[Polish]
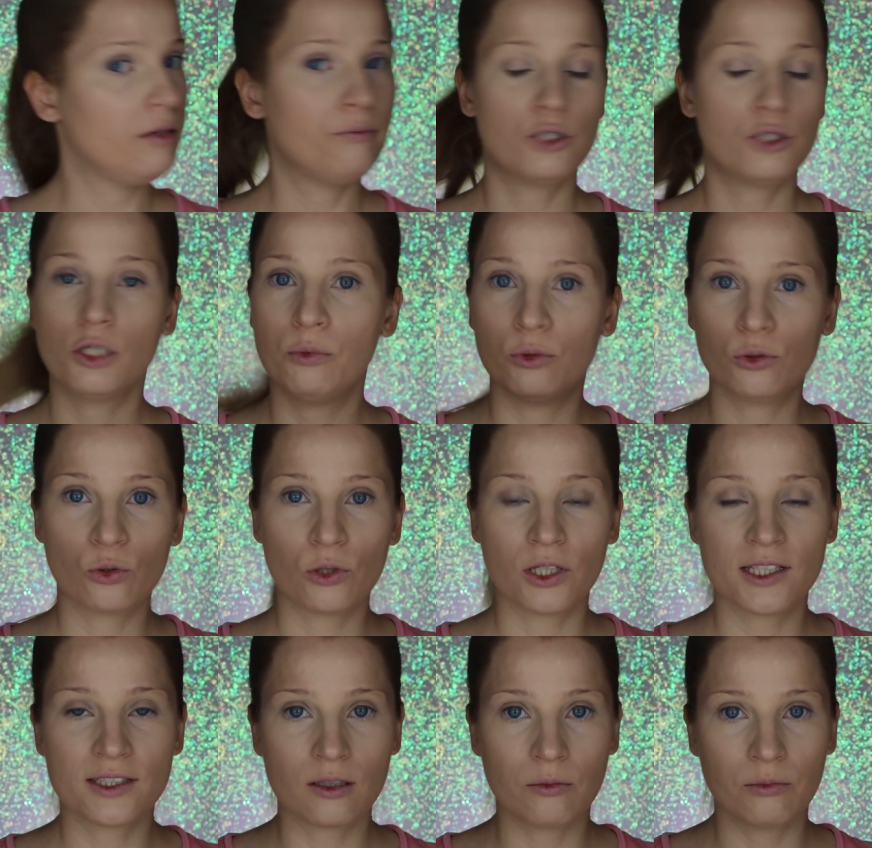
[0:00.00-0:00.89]

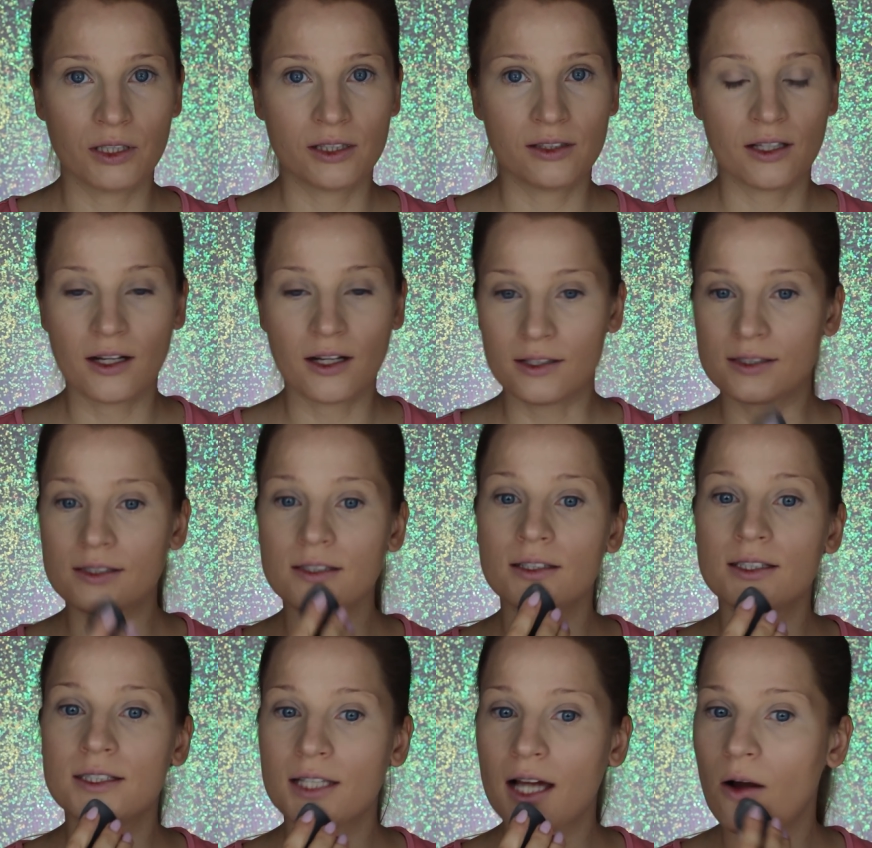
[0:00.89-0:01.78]
Przepudruję sobie teraz
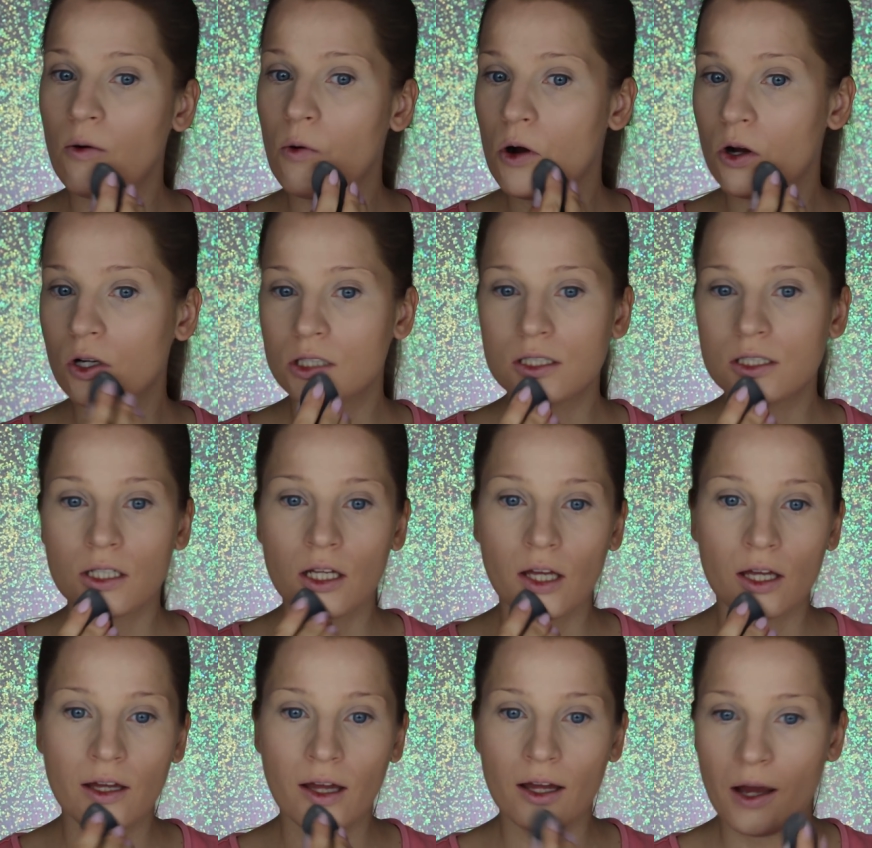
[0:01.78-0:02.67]
całość.
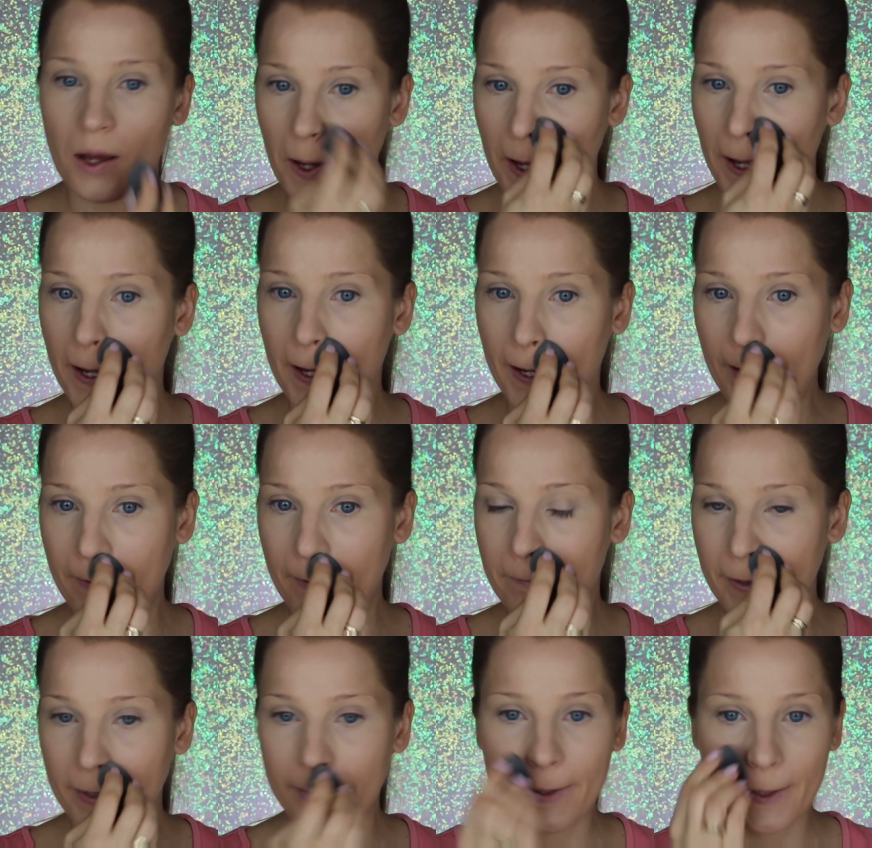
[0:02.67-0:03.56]
E, a
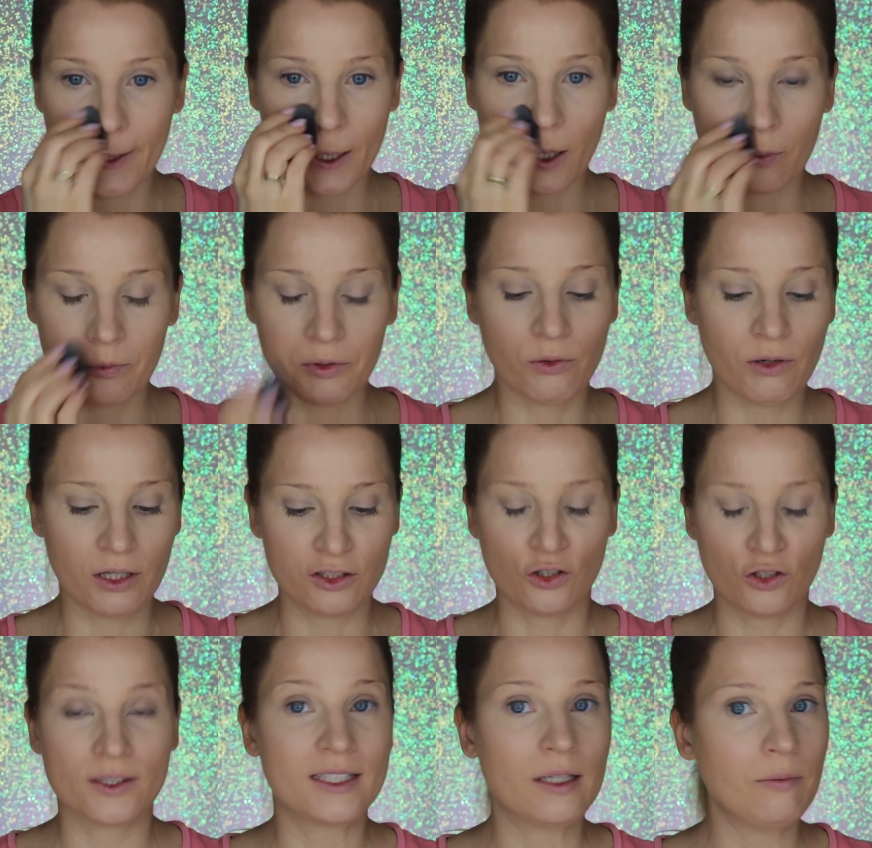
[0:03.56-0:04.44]
będę robiła
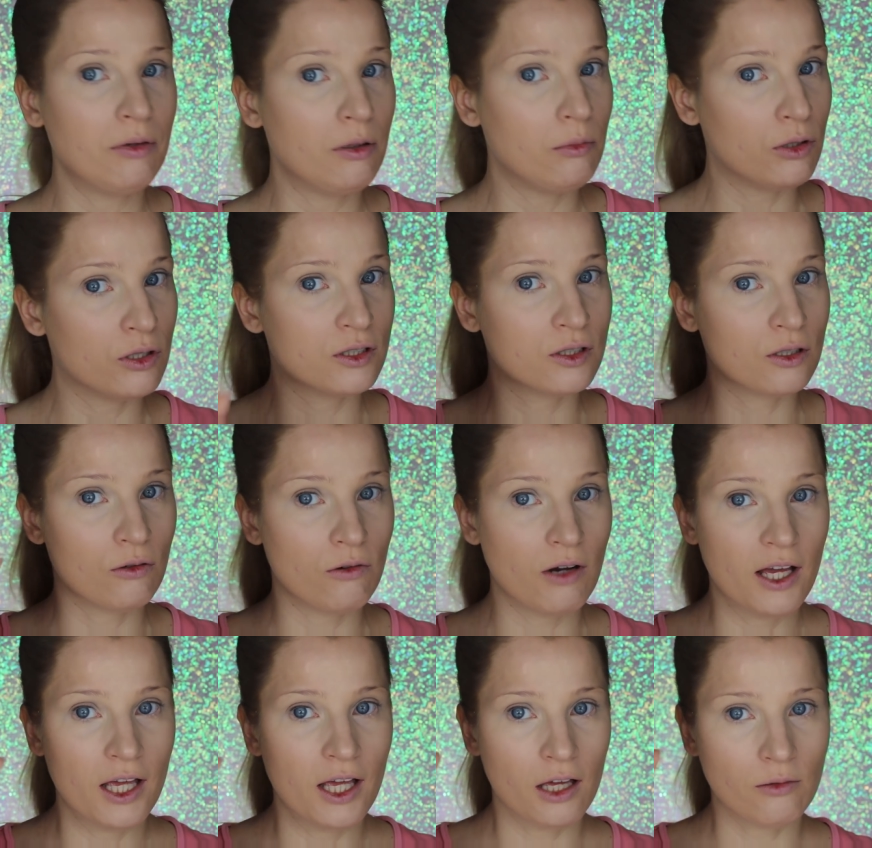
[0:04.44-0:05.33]
to za pomocą
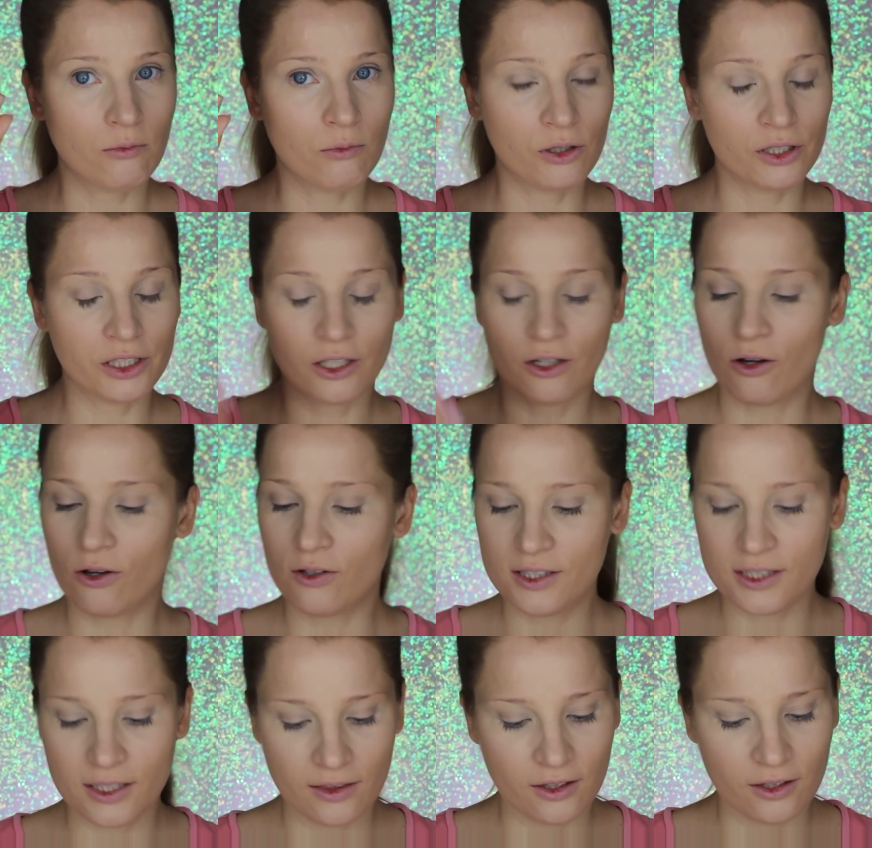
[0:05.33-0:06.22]
mojego
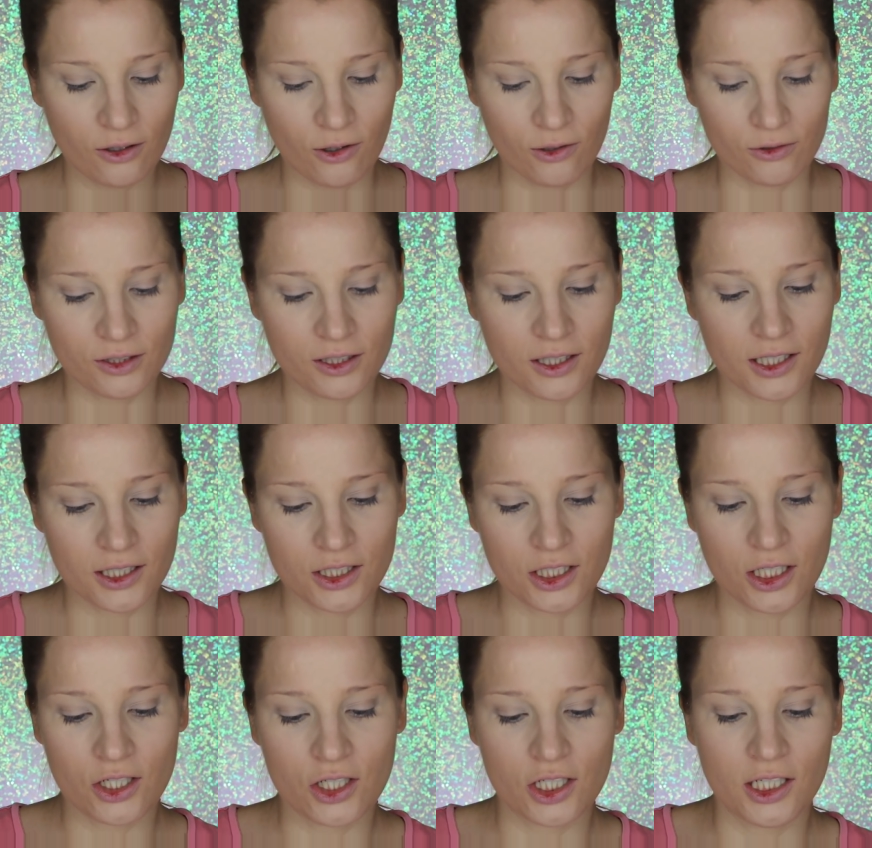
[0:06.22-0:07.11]
ostatniego
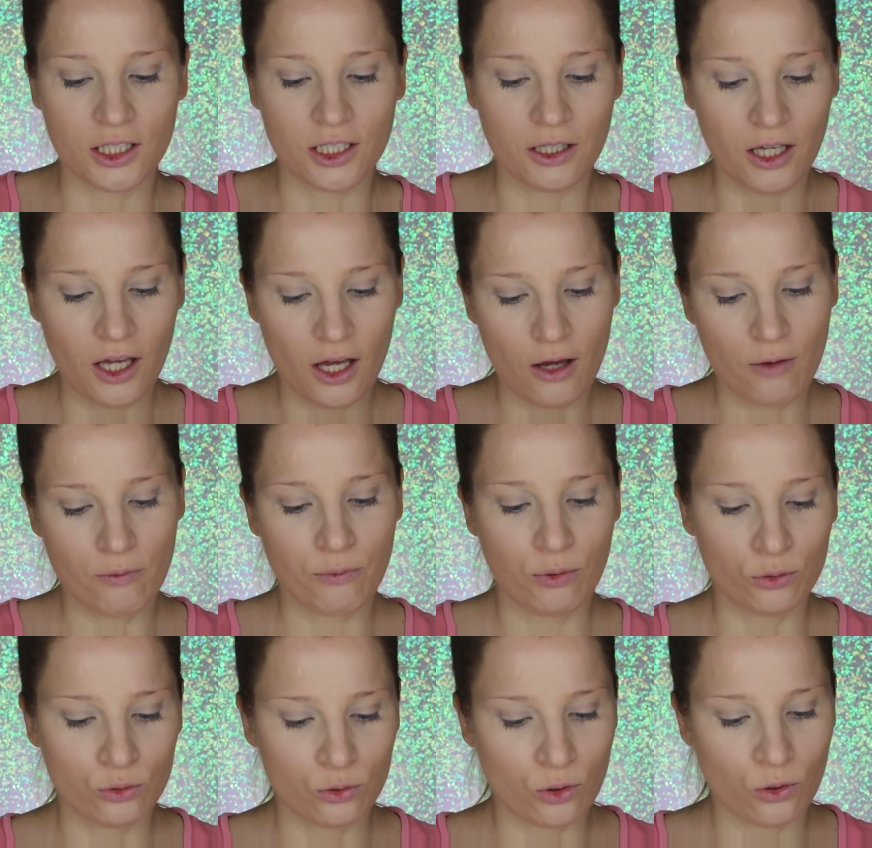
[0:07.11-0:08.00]
odkrycia, czyli
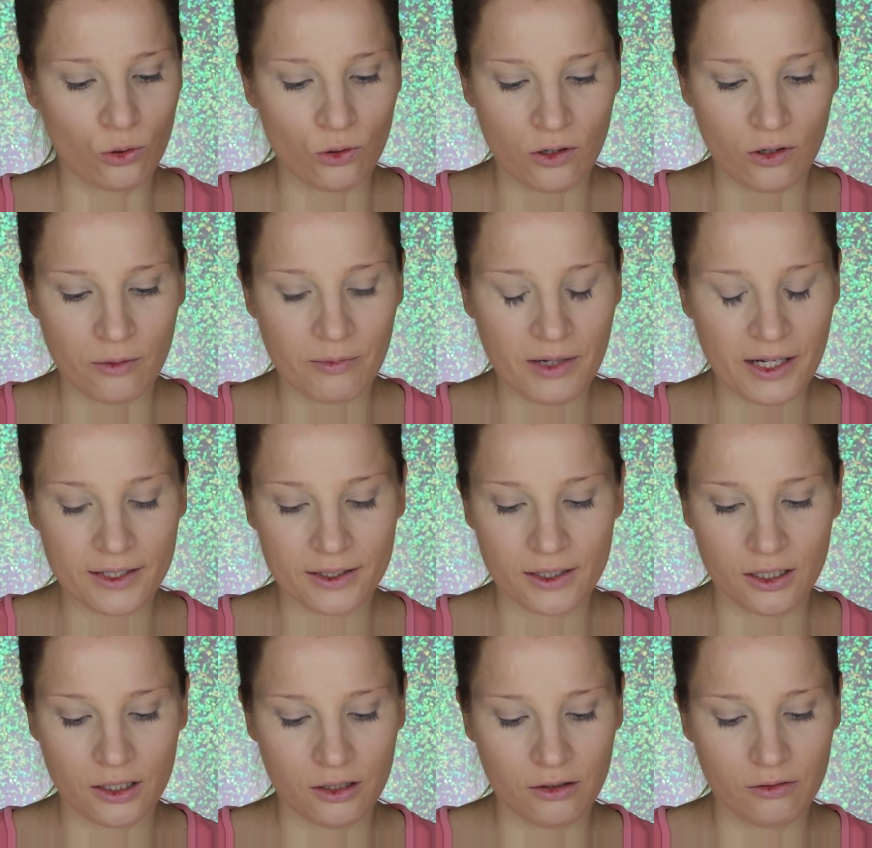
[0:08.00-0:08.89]
pudru
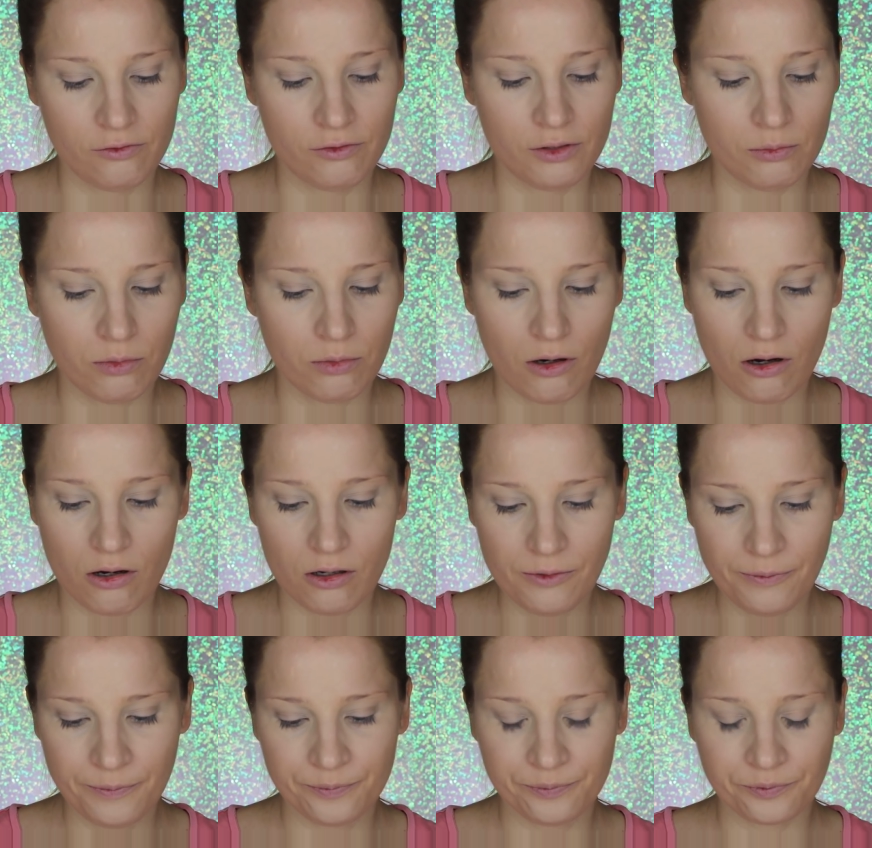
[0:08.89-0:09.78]
marki Vibo.